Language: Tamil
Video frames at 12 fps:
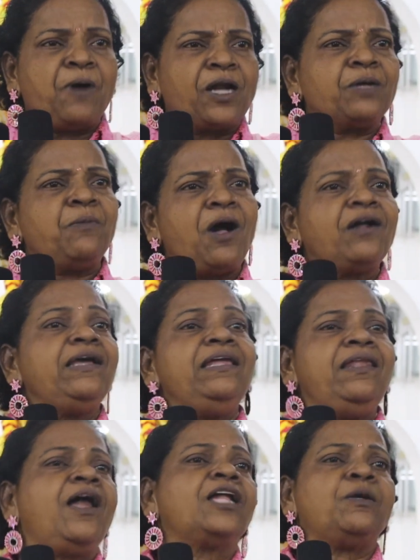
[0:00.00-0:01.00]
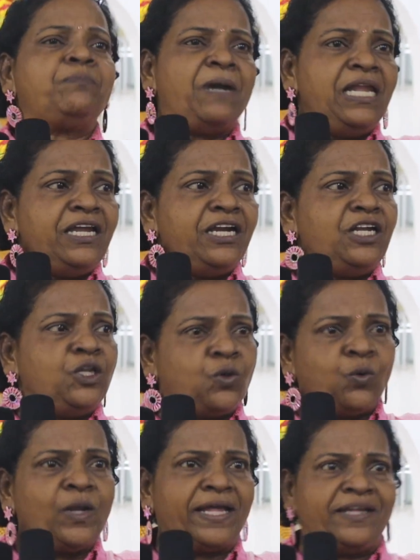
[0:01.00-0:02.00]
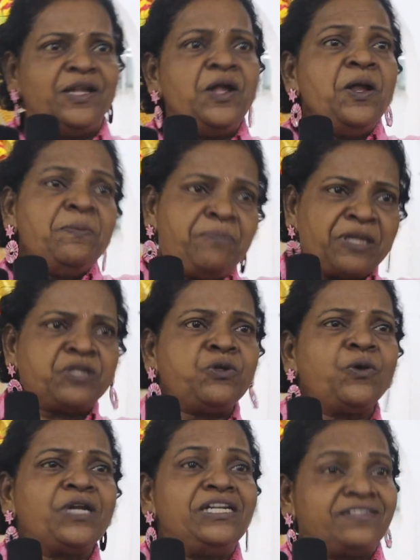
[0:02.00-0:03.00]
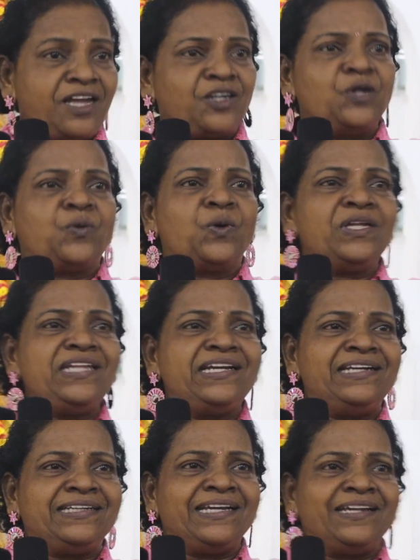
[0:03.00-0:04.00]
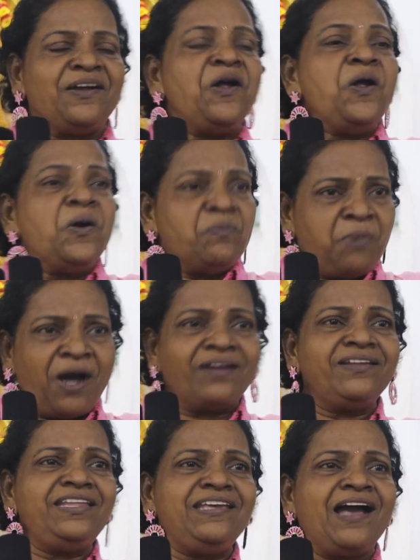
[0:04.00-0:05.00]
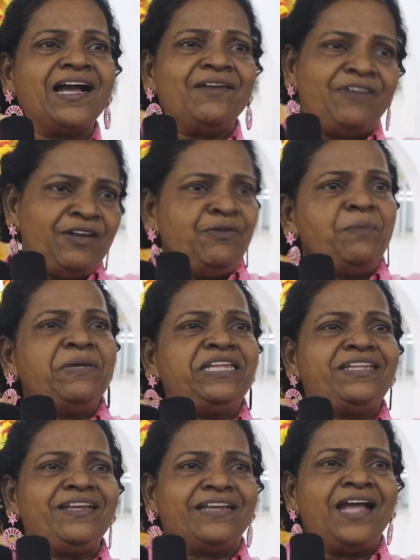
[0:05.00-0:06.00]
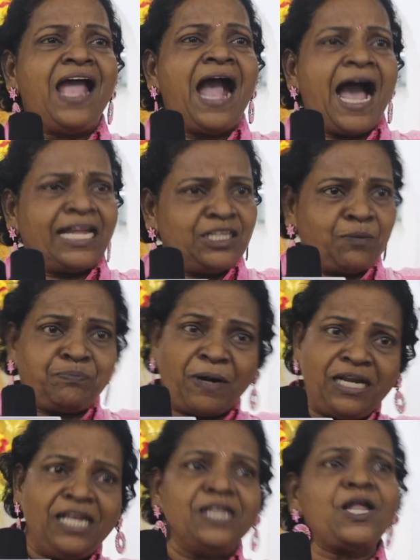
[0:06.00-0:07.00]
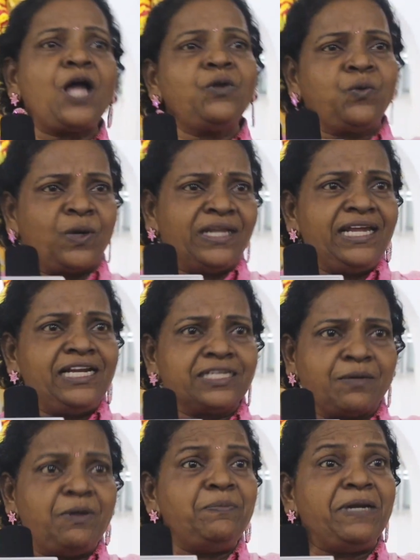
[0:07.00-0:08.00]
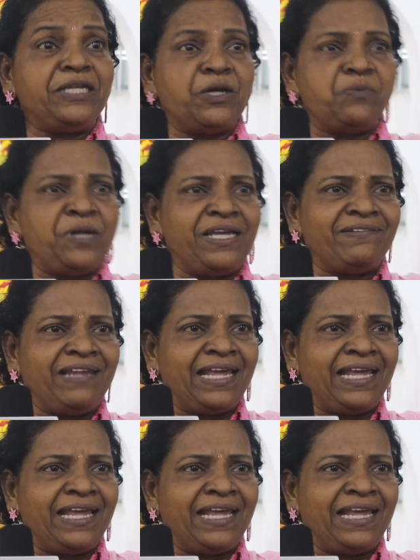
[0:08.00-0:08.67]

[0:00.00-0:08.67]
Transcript: தமிழ் பாடமாக இல்லாத பள்ளிகளில் கூட பெற்றோர்கள் தங்கள் குழந்தைகளுக்கு பாரதியாக வடிவமைத்து அந்த பள்ளியில்தான் குழந்தைகள் தமிழ் படிக்க